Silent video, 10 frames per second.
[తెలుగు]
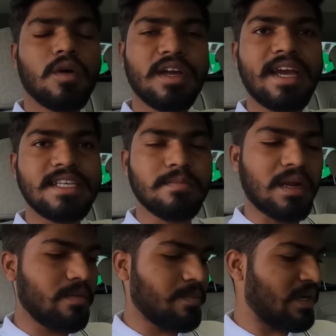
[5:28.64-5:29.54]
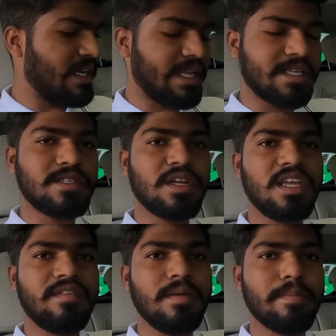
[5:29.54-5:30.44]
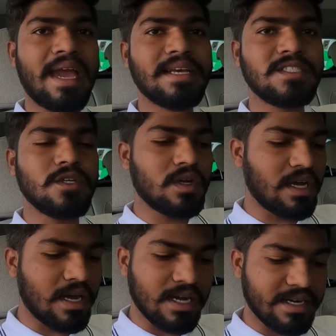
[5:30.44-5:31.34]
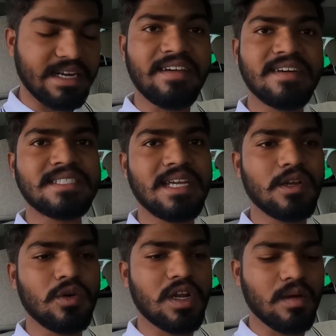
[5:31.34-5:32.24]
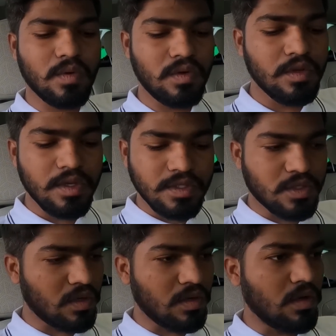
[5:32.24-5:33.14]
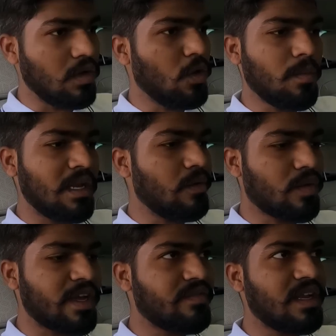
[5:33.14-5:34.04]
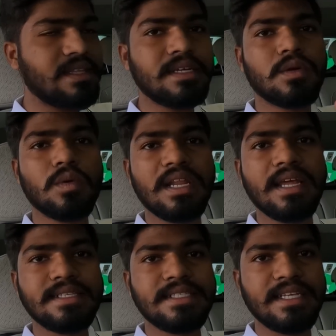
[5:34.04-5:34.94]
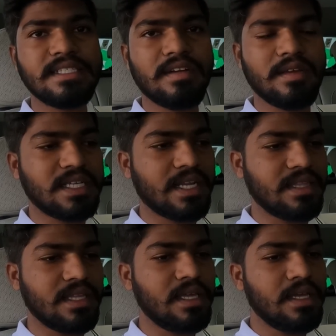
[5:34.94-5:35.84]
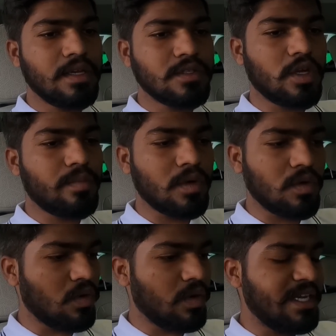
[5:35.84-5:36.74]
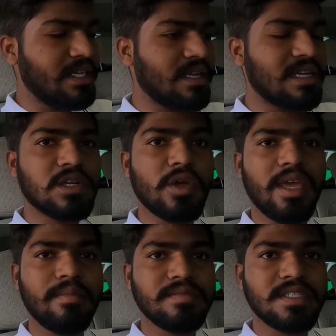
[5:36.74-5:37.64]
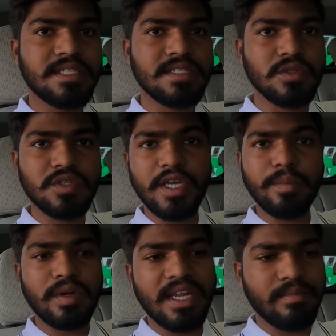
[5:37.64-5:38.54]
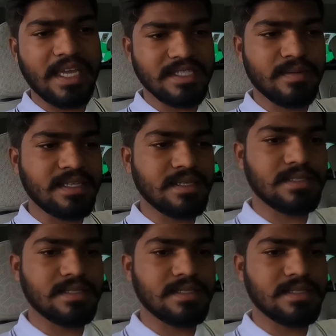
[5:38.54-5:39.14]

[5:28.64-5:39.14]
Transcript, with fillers: ఓకే గైస్ మనం ఇప్పుడు ఈ నెక్సాన్ ఇవి మ్యాక్స్ యొక్క డ్రైవర్ సీట్లో ఉన్నాము సో లోపల లుక్ అండ్ ఫీల్ అయితే టోటల్గా చేంజ్ అవ్వడం జరిగింది సో ఇప్పుడు ఇంటీరియర్స్లో ఏమేమి చేంజెస్ వచ్చాయి ఇప్పుడు నేను మీకు ఎక్స్ప్లెయిన్